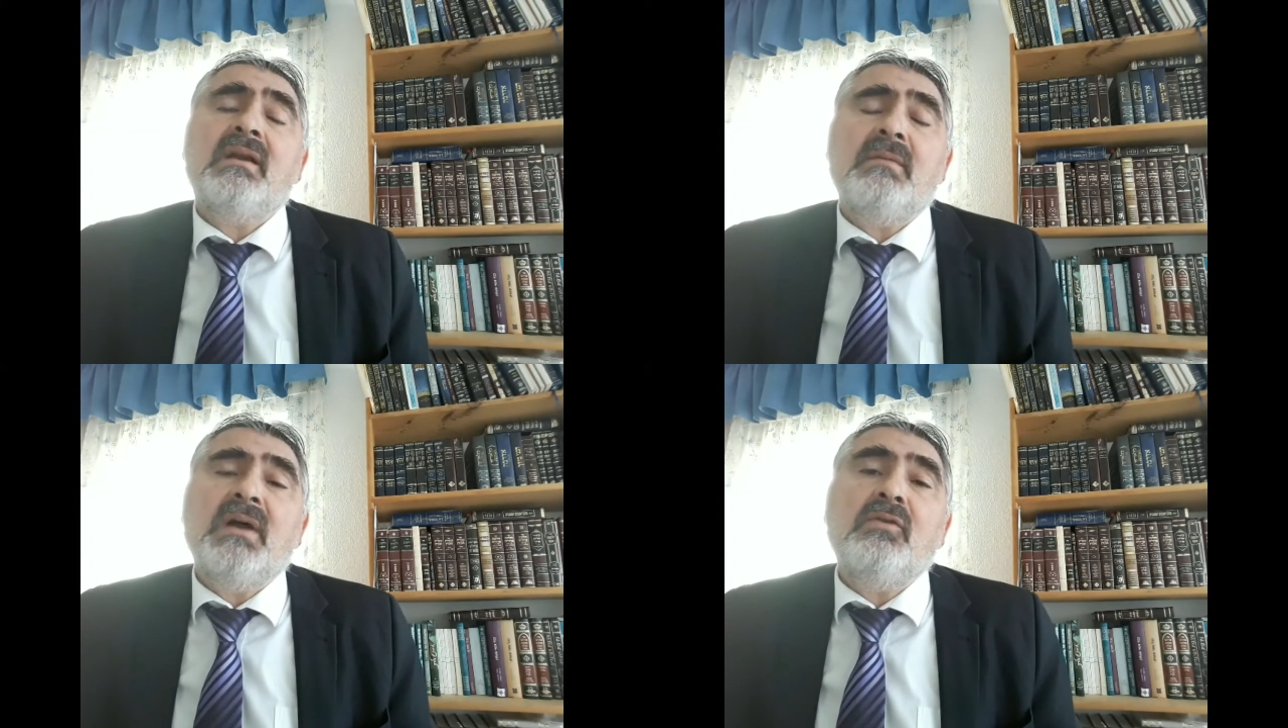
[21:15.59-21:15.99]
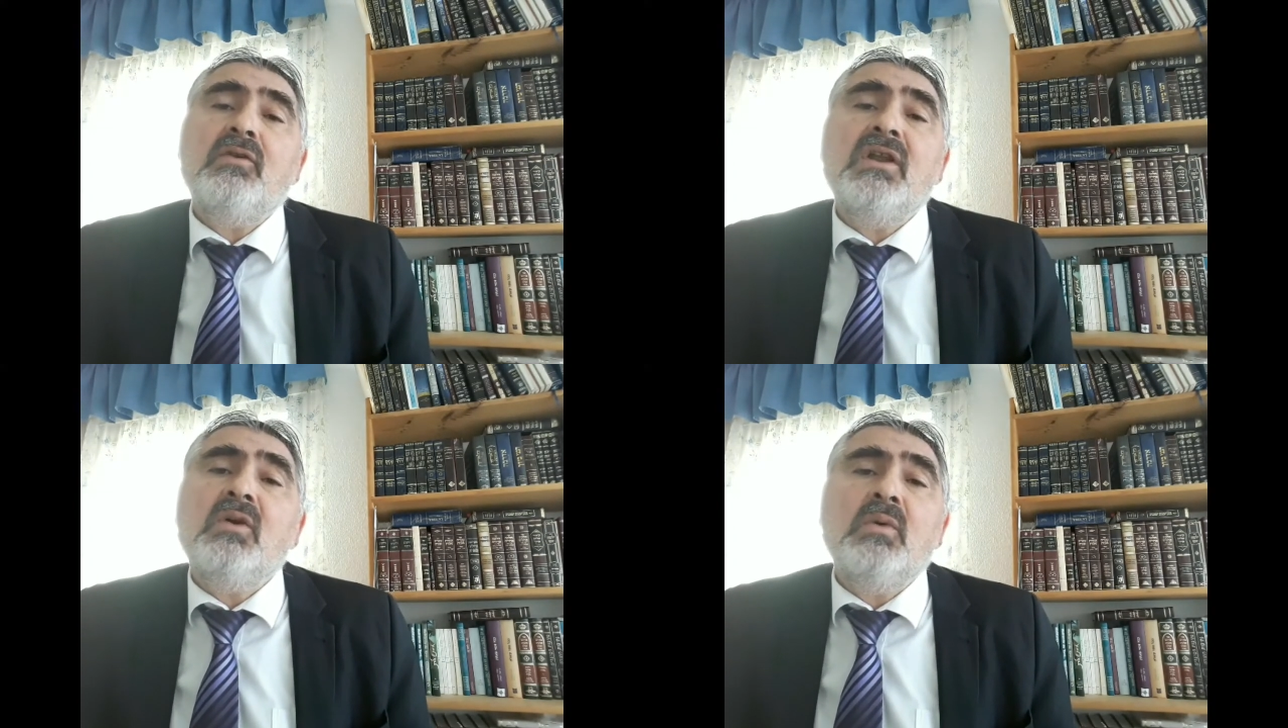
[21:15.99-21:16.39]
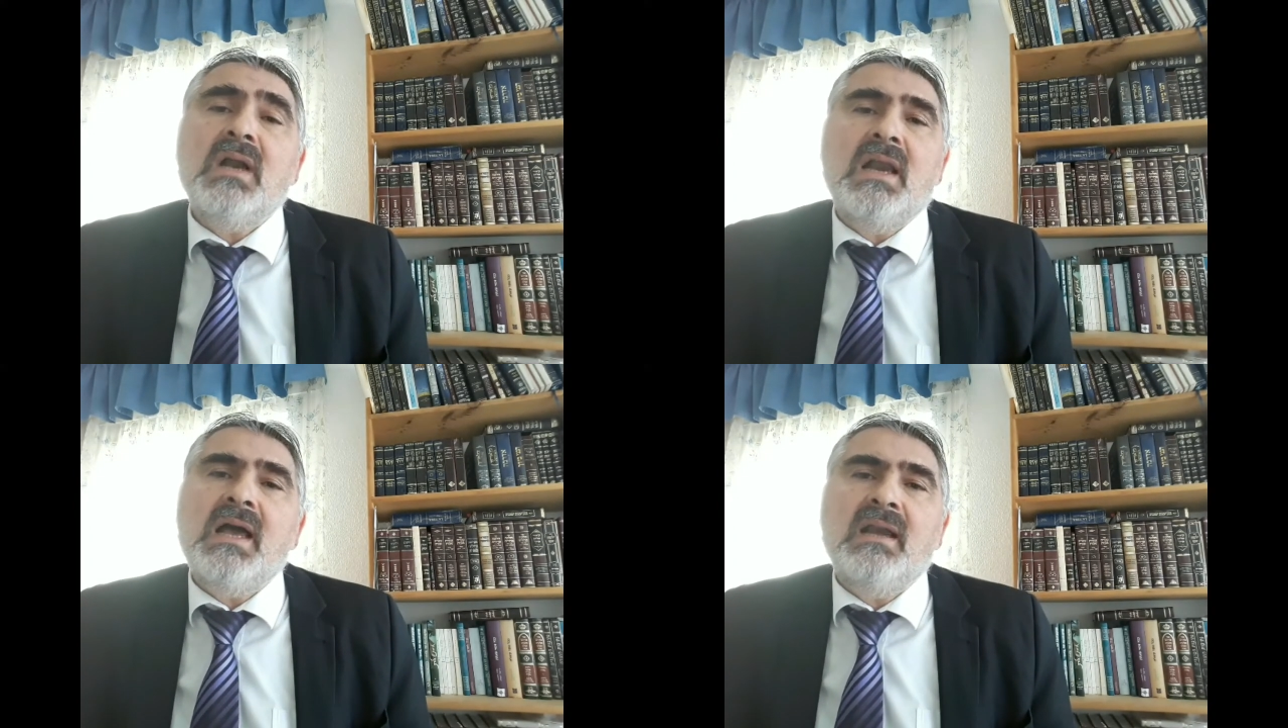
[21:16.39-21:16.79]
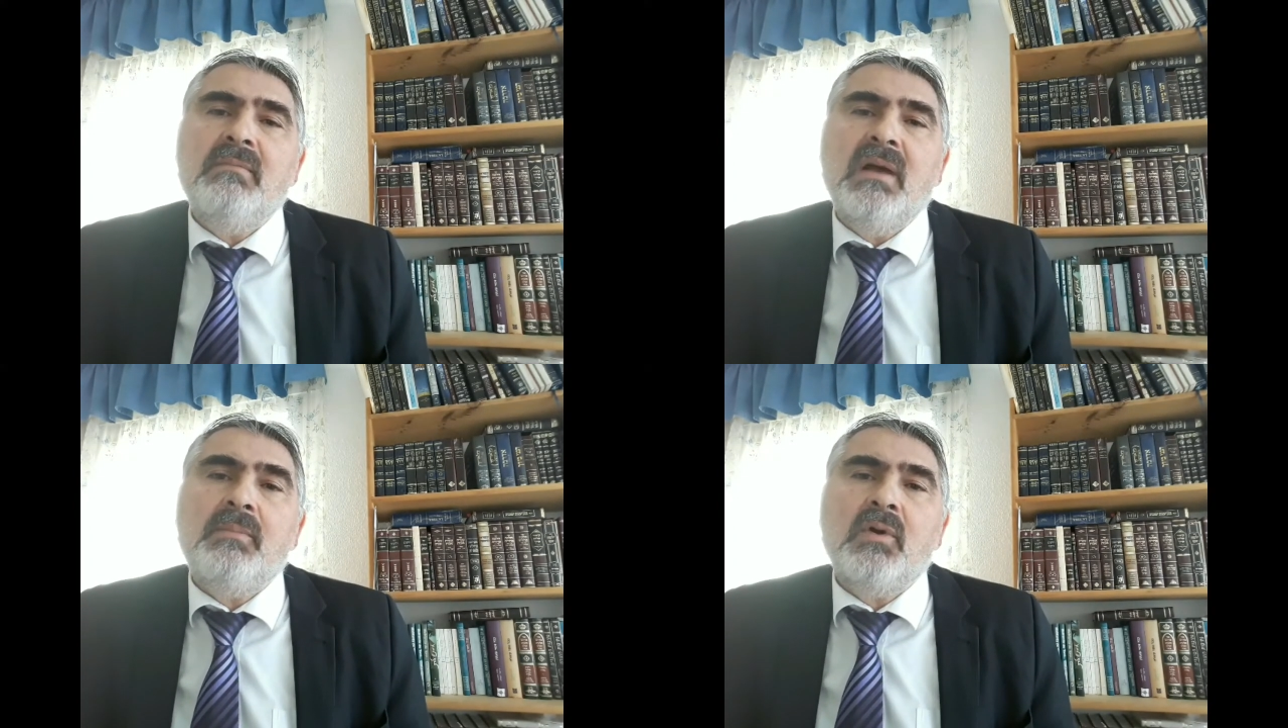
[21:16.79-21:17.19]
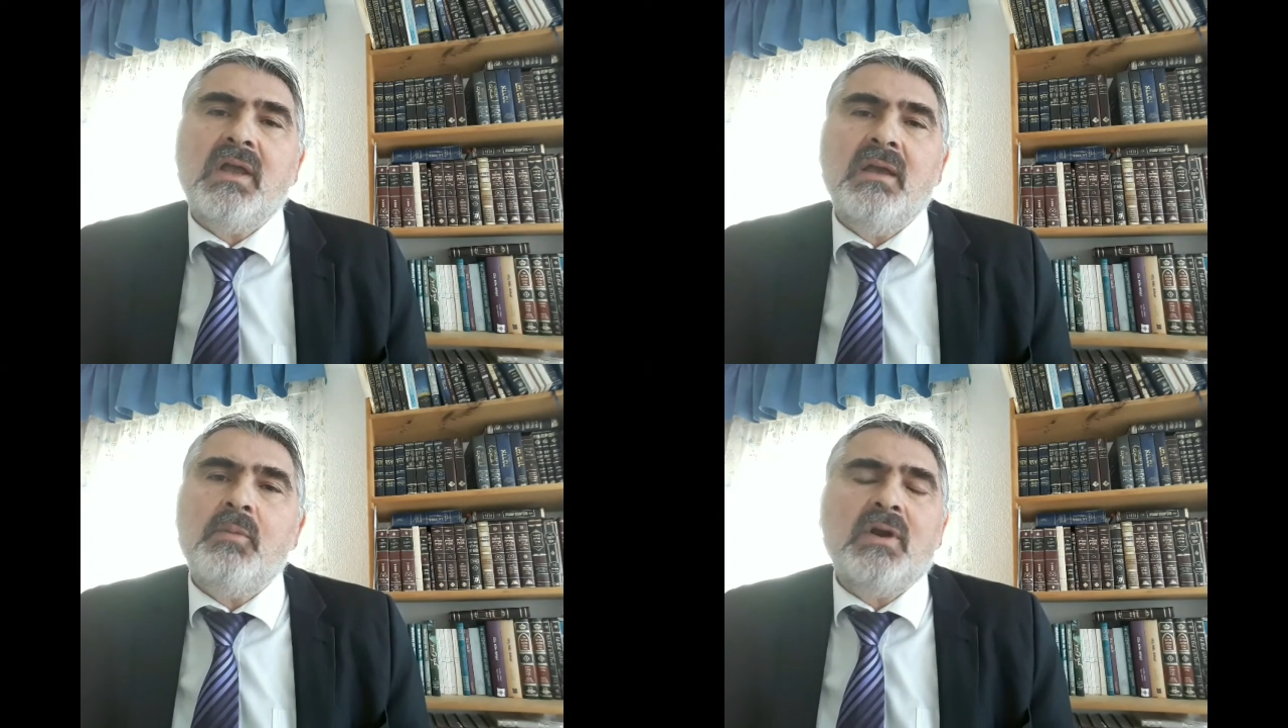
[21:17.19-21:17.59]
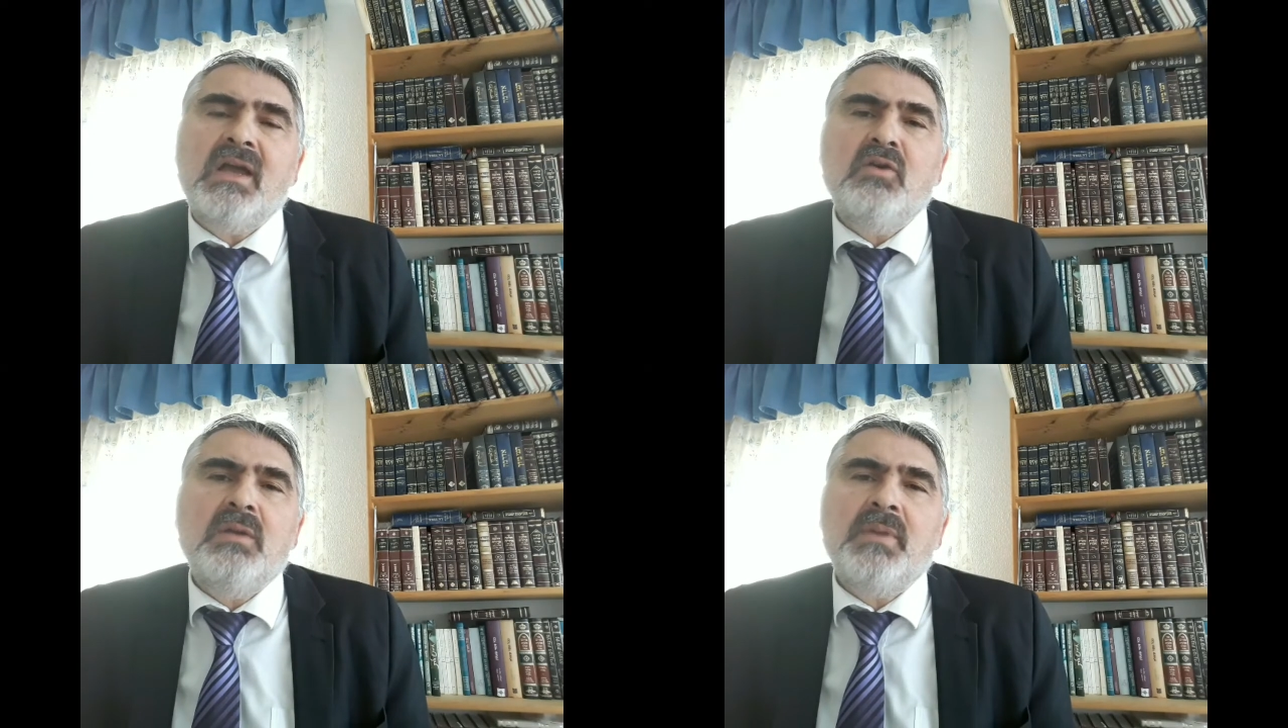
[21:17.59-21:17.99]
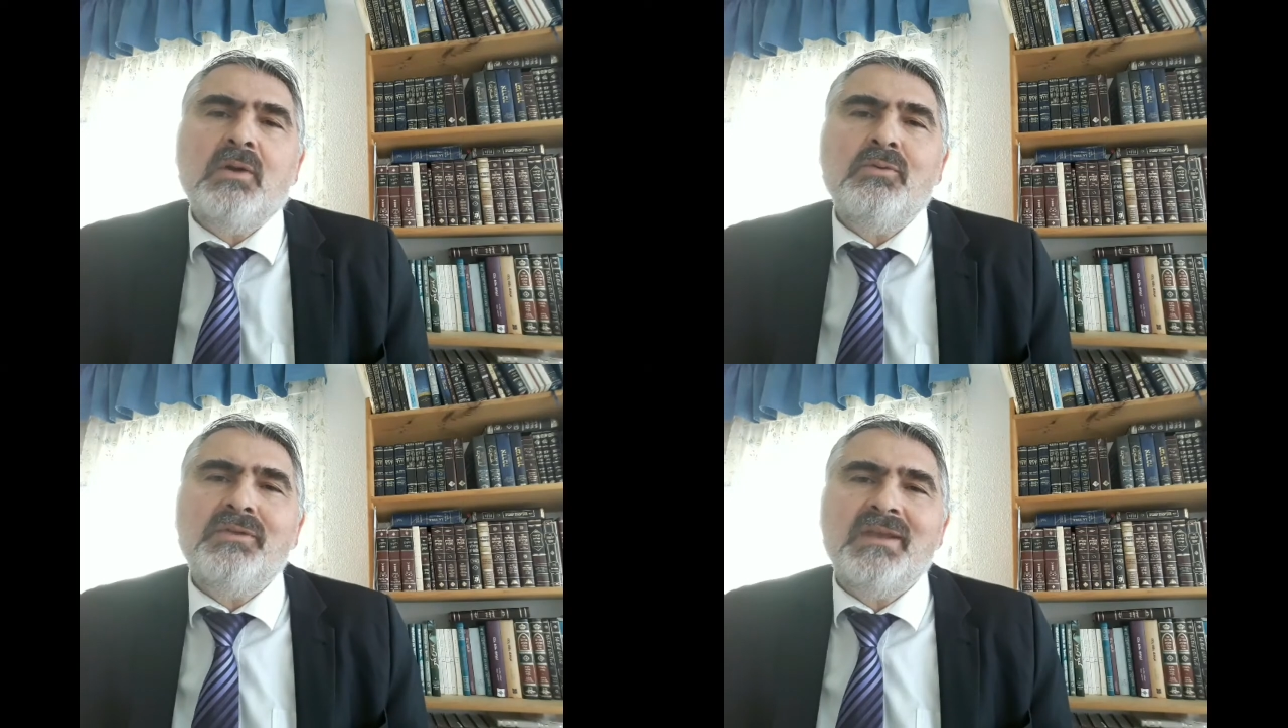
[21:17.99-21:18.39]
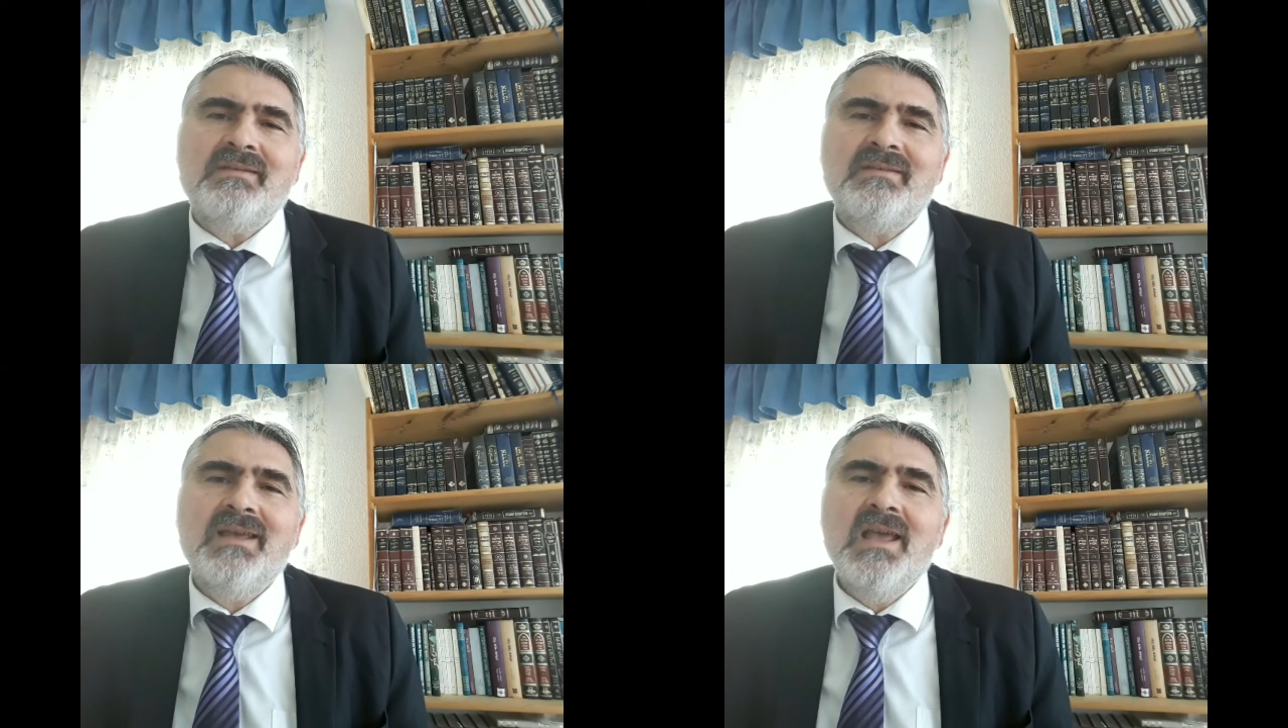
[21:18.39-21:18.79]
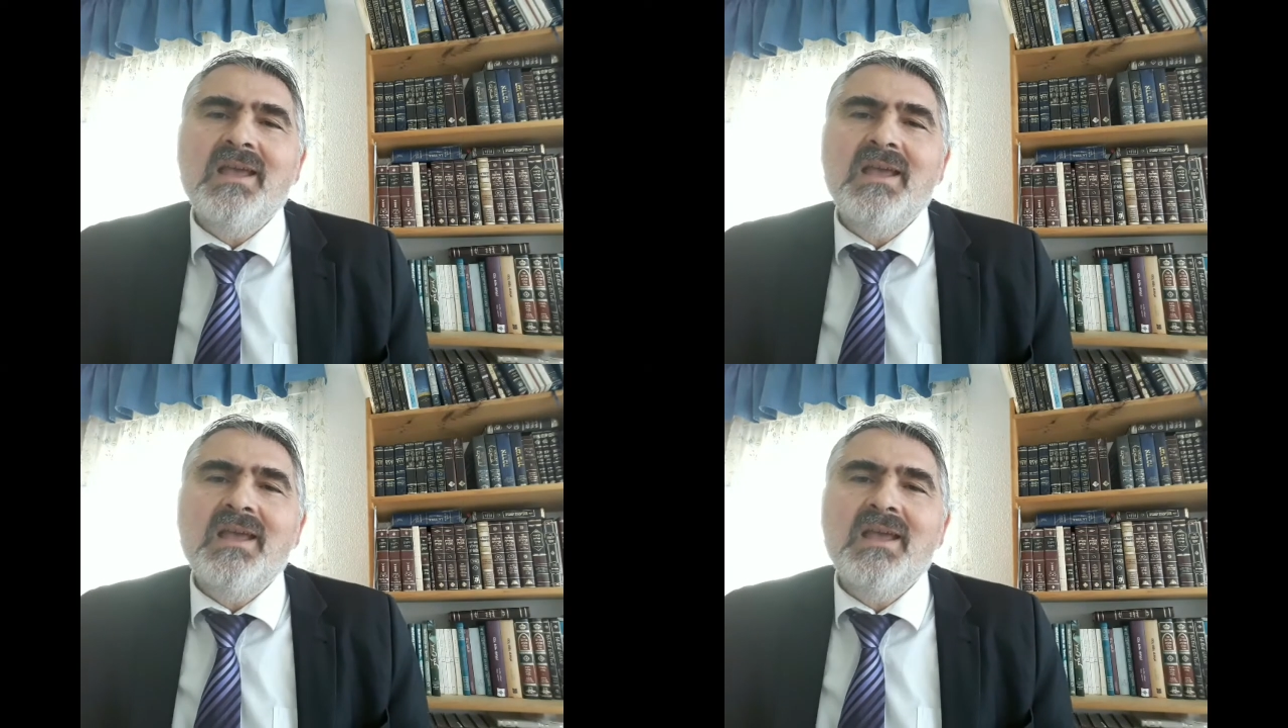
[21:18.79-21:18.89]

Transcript: derramado ninguna lágrima. ¿Por qué? Porque ahí no hay preguntas.